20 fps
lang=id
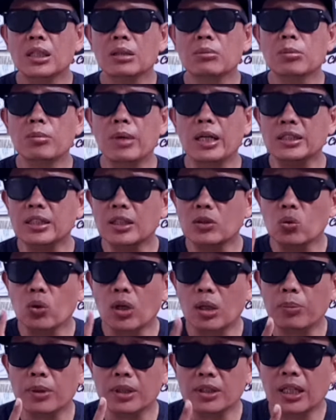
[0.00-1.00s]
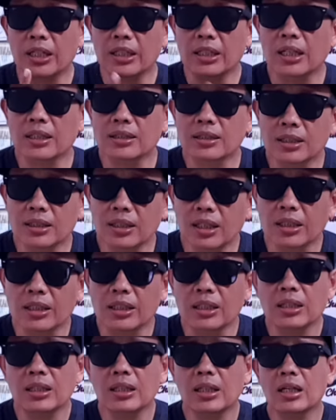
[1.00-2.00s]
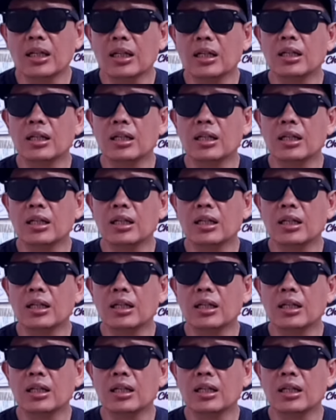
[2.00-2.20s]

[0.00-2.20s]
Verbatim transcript: lebih baik satu kali pertandingan saja jadi uh,